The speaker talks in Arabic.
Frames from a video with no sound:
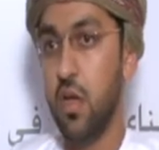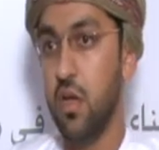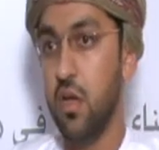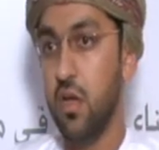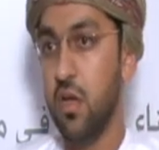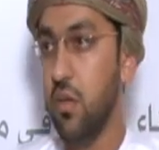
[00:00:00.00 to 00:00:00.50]

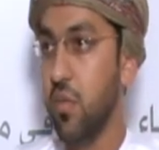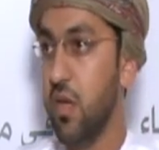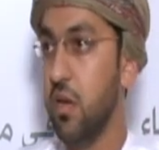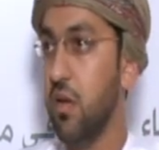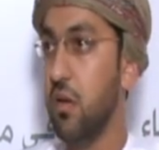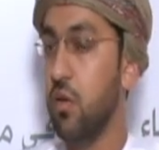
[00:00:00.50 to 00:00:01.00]

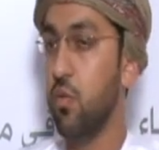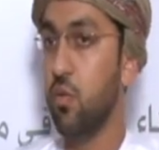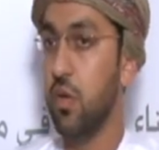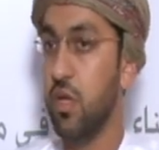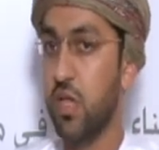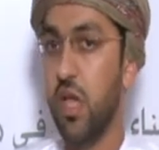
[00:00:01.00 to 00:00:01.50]
علمية
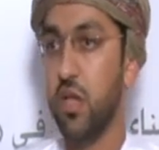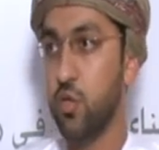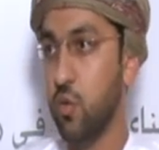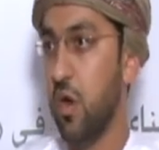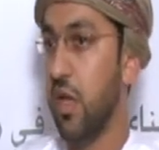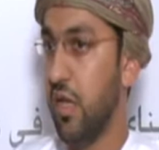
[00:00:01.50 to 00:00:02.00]

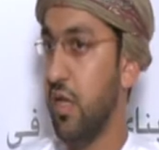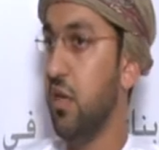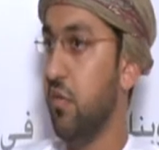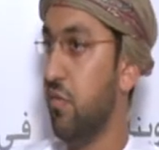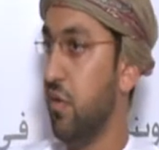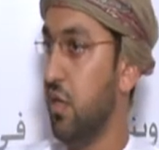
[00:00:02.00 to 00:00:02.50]
ونتائج
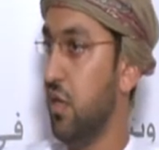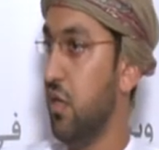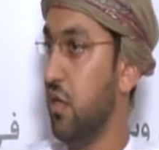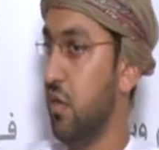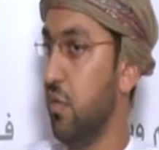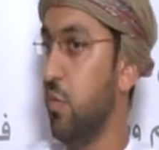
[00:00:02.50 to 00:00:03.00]
واقعية في
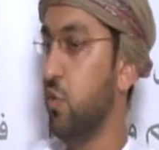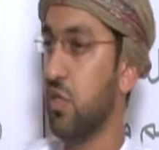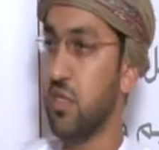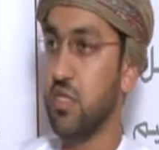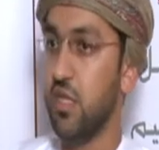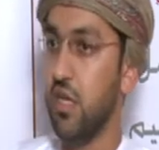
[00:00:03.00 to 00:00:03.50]

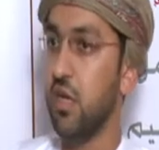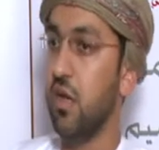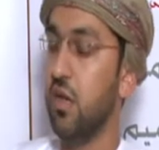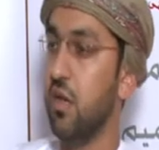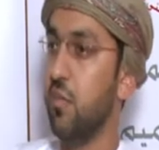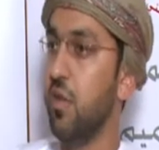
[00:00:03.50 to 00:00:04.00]
البيوت
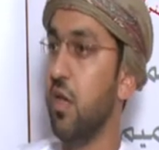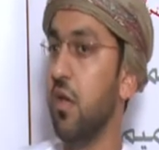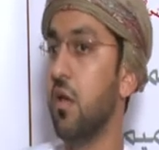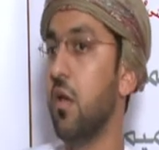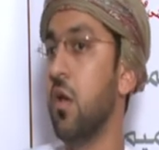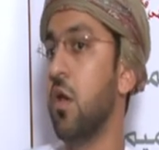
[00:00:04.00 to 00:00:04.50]
الصديقة
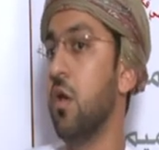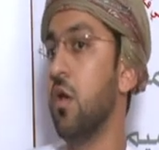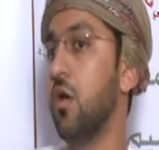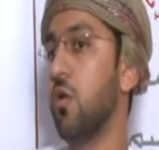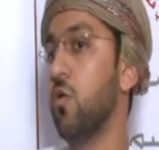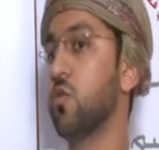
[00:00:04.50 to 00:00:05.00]
للبيئة
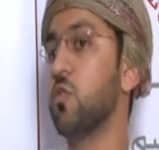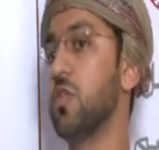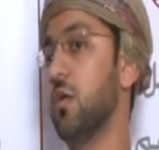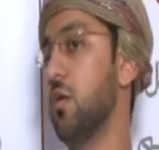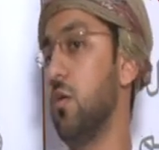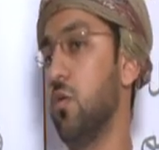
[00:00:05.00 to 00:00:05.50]

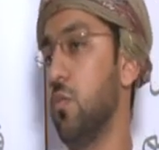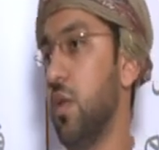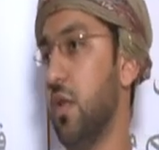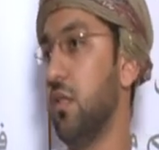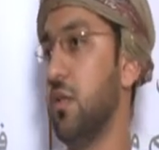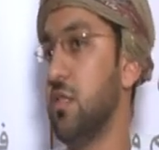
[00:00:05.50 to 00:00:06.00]
خصوصا أنه
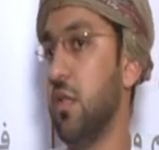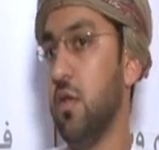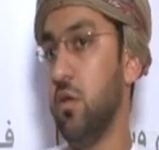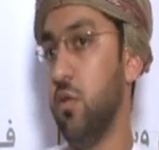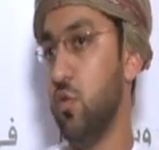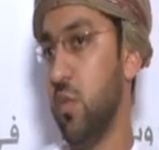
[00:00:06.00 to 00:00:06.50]
بلدنا
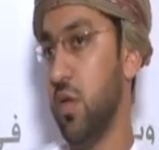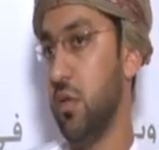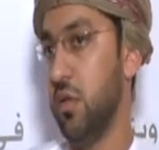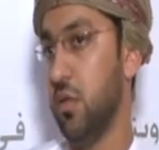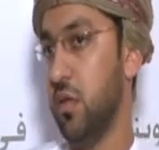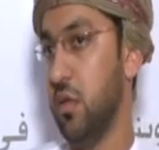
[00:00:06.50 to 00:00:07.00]
سلطنة
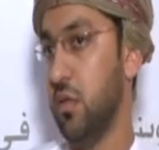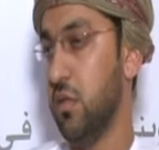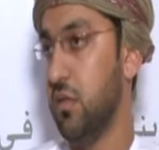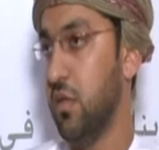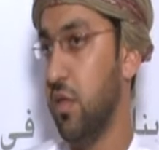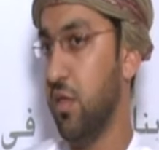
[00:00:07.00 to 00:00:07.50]
عمان
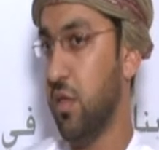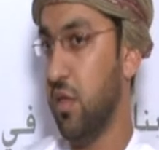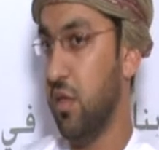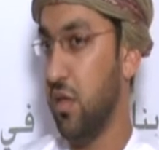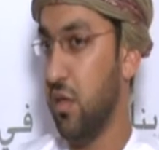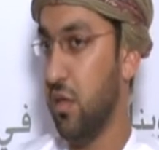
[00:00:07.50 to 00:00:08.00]

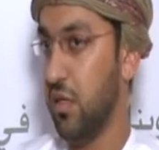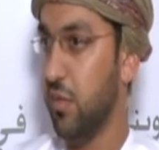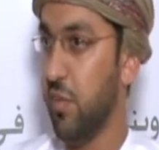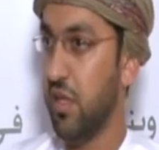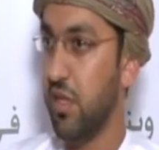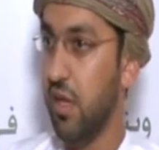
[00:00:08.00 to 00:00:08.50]

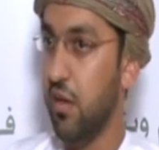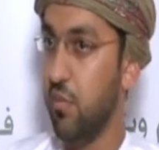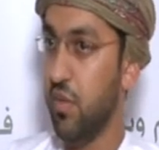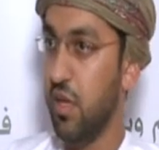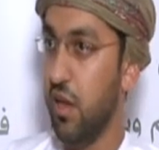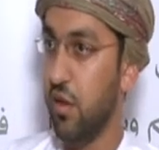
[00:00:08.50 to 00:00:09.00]
تتمتع
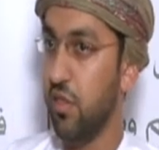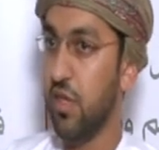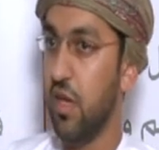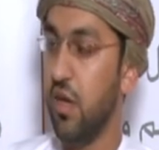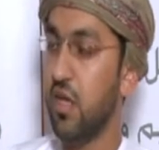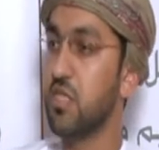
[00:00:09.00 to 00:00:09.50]

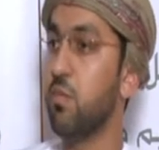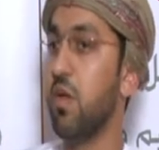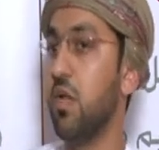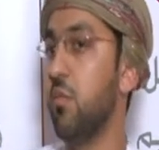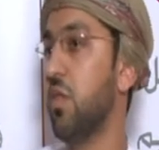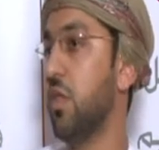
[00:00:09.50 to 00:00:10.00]
بأرضية
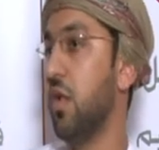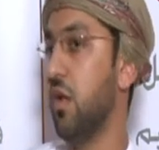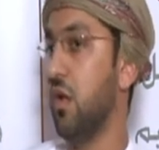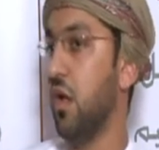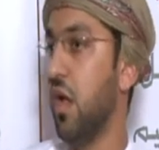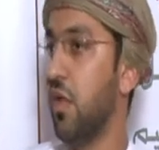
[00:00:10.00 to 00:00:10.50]
خصبة
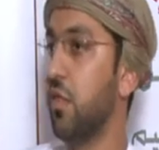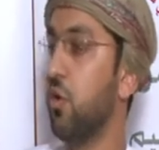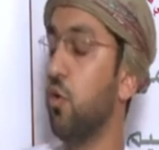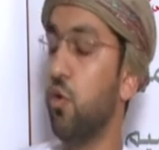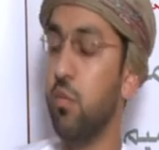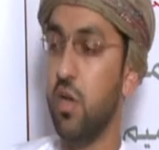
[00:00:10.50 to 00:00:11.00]
لمثل هذا
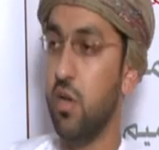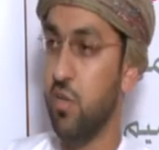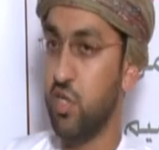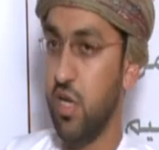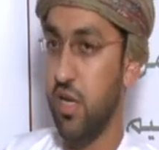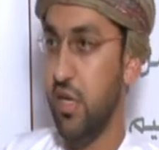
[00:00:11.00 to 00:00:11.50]
النوع من
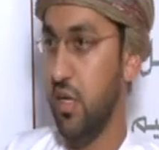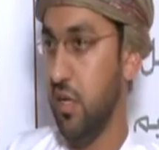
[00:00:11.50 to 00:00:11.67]
المشاريع